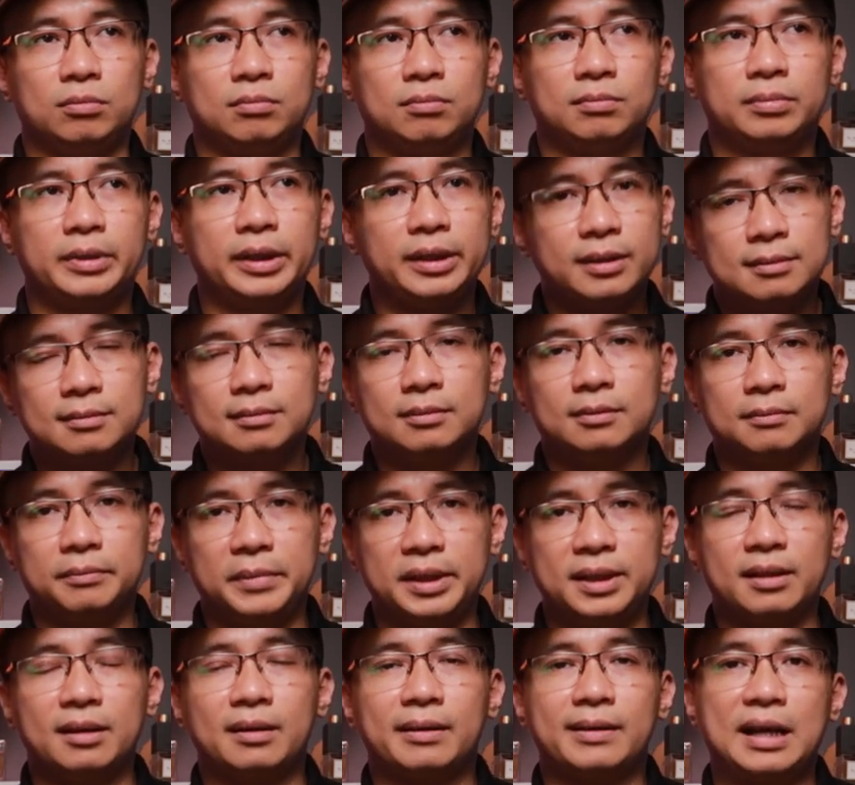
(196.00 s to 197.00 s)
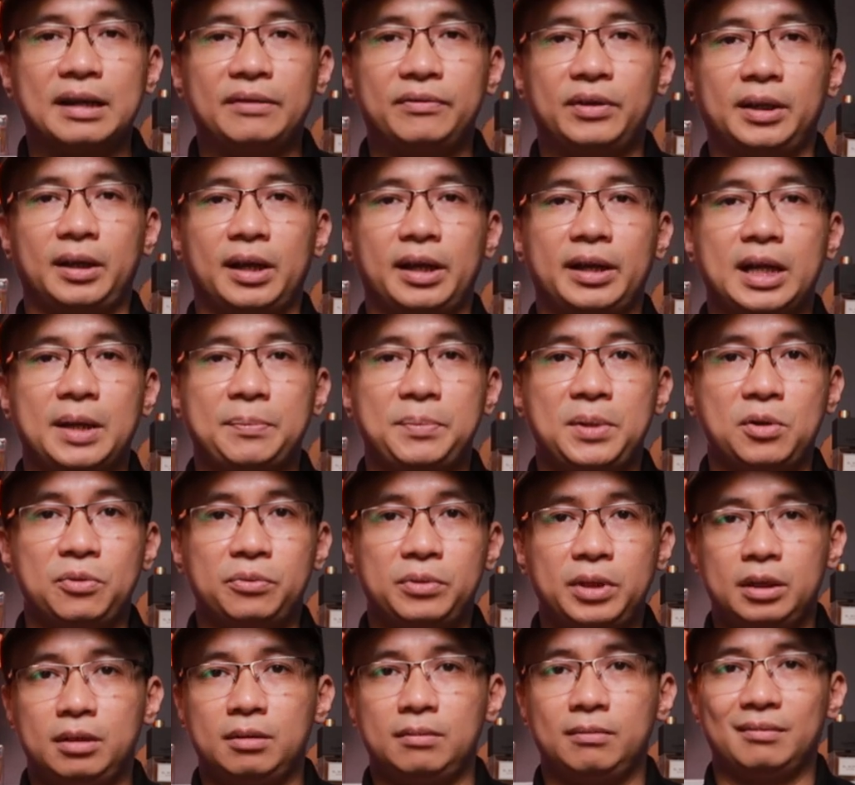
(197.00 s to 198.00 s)
thích, mình thấy là đa phần các anh em đều
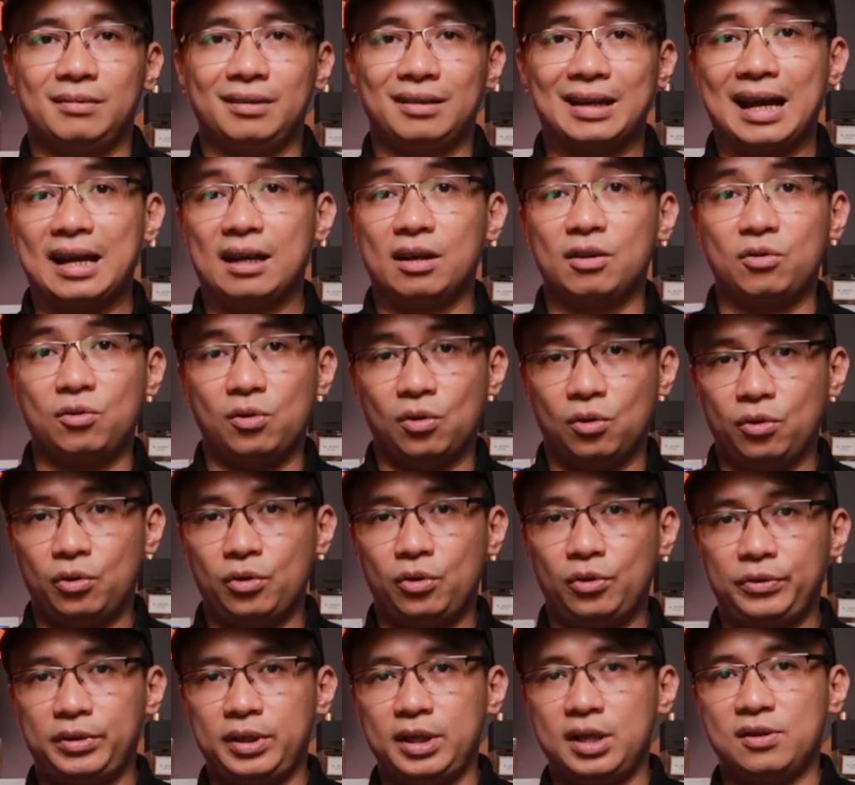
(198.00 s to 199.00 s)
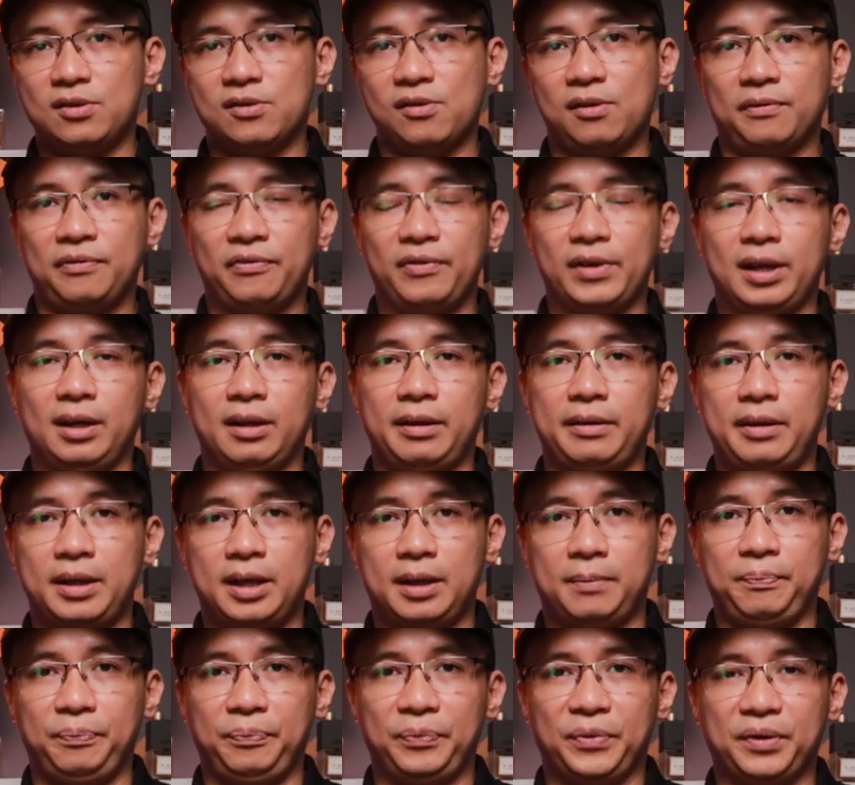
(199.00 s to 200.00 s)
thích, đã là gỗ thì nó phải là
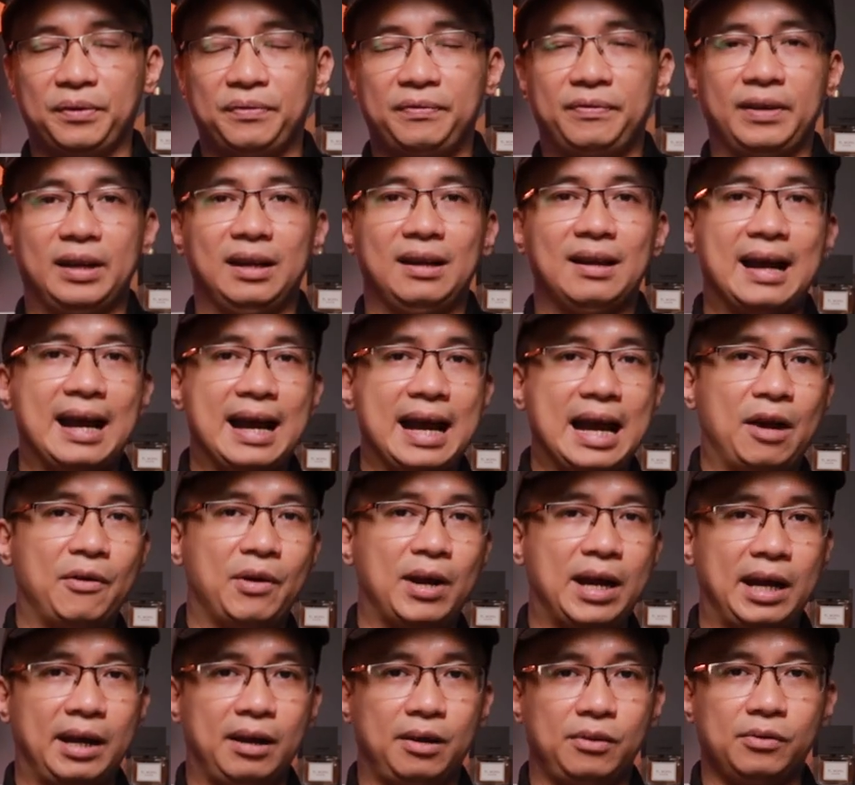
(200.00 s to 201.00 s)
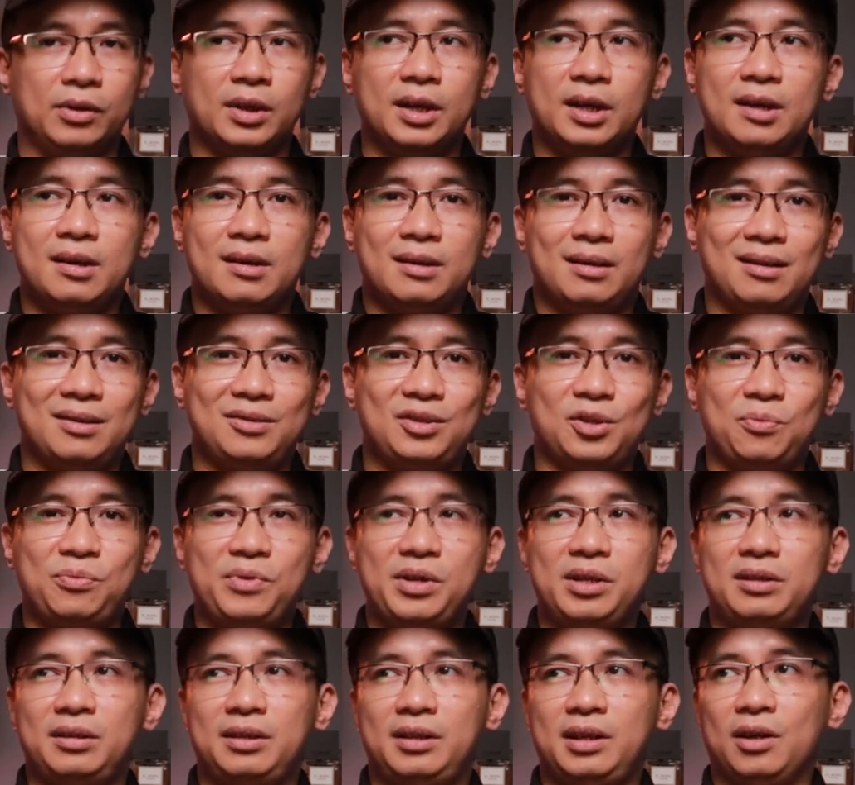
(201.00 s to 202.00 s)
đậm, nó phải là ào ào, nó giống
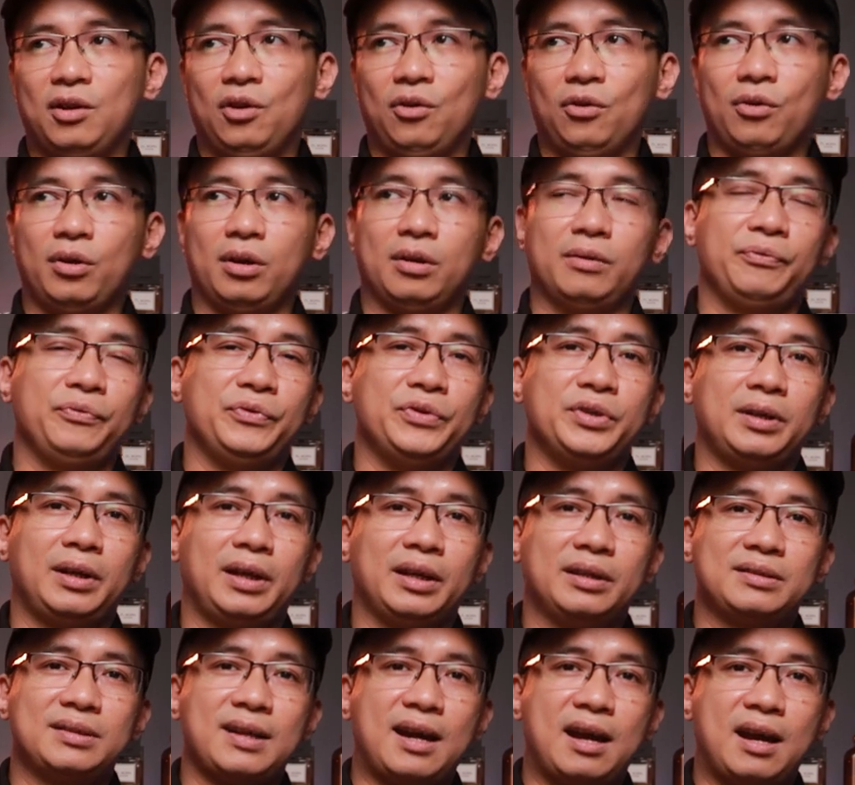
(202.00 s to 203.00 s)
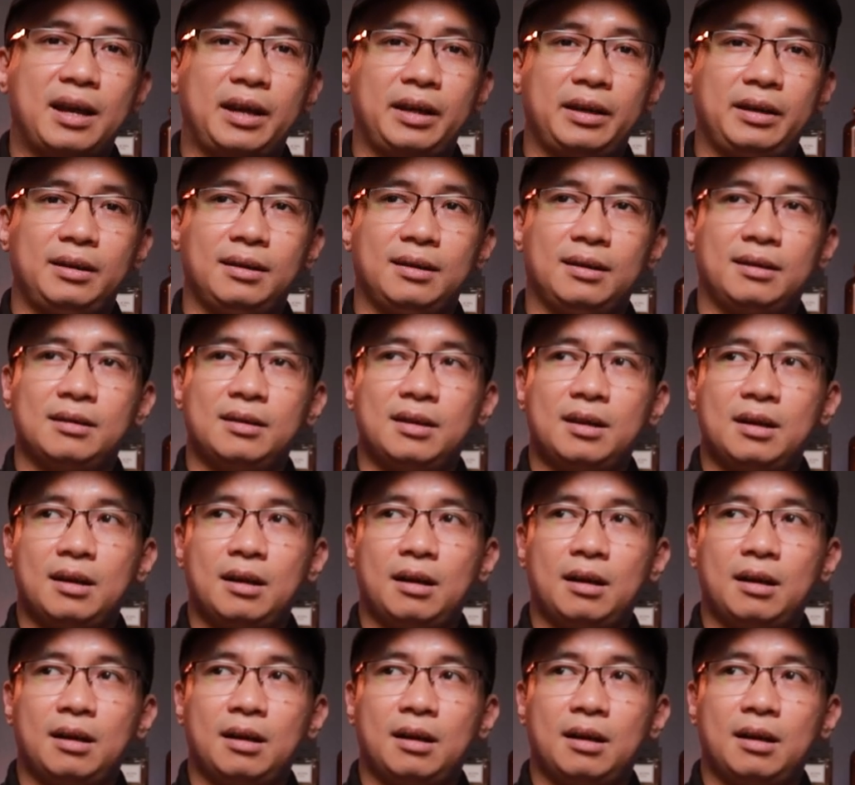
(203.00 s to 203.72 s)
như kiểu những cái chai uh,